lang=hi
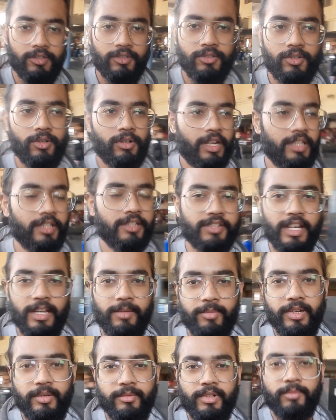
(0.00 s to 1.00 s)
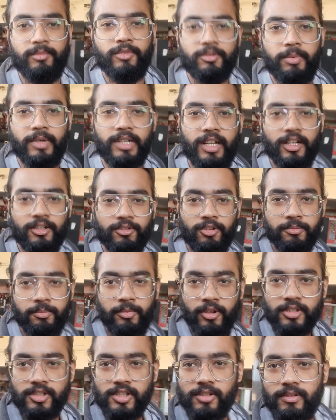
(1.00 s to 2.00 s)
सो so इस टाइम पे अभी हम लोग पठानकोट
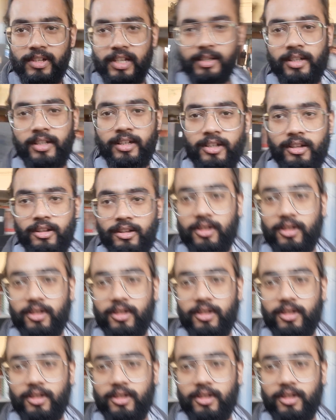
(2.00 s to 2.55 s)
पहुंचे हुए हैं